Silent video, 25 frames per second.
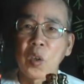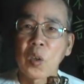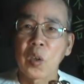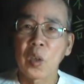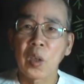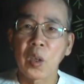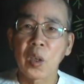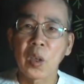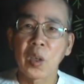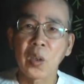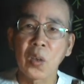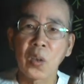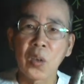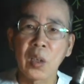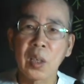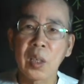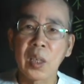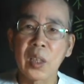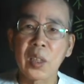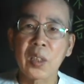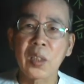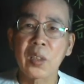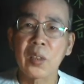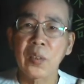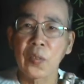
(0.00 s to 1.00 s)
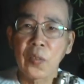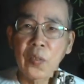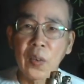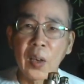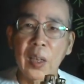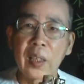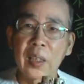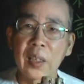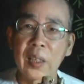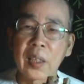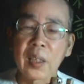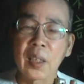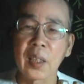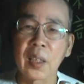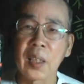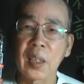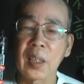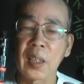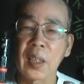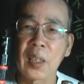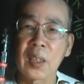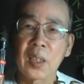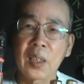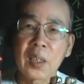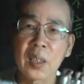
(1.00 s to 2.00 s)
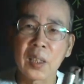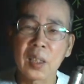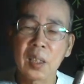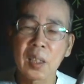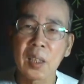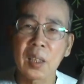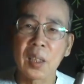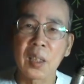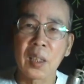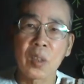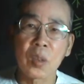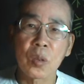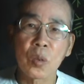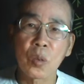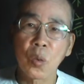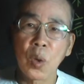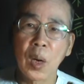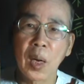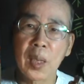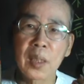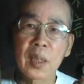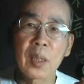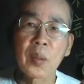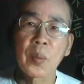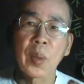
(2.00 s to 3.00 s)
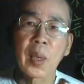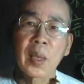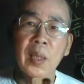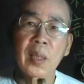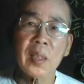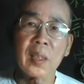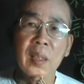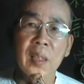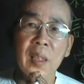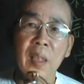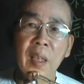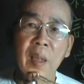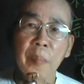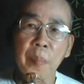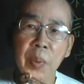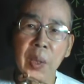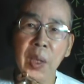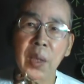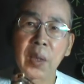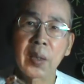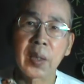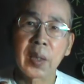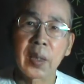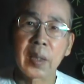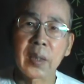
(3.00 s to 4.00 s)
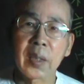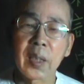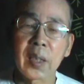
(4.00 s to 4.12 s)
呃，练习反应哈，练习这个耍这个玩意是很漂亮。